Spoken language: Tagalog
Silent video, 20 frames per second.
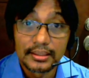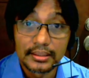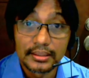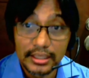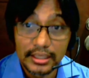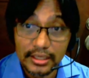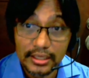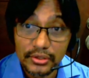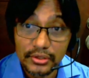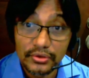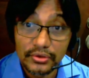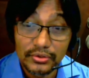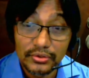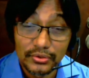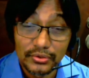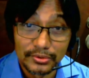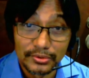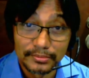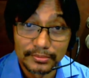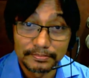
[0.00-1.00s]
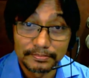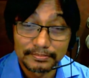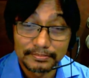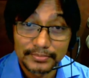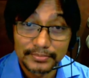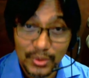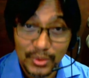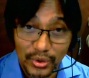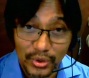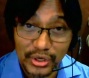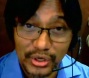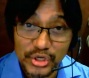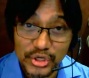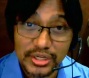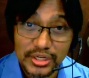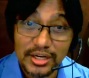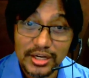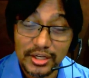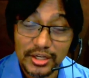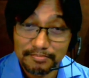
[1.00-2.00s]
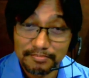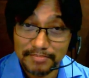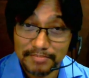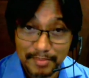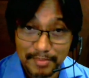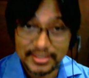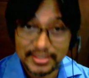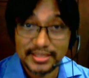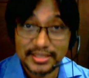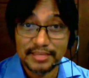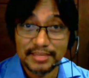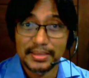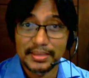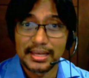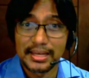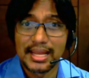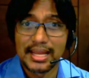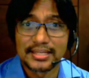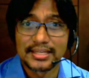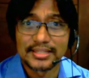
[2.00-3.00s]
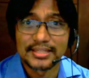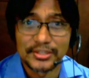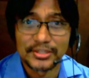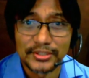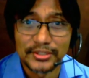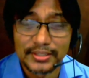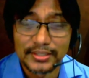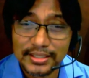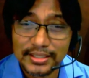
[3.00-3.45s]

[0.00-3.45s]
Tignan nyo kung okay siya at papasa sa panlasa nyo.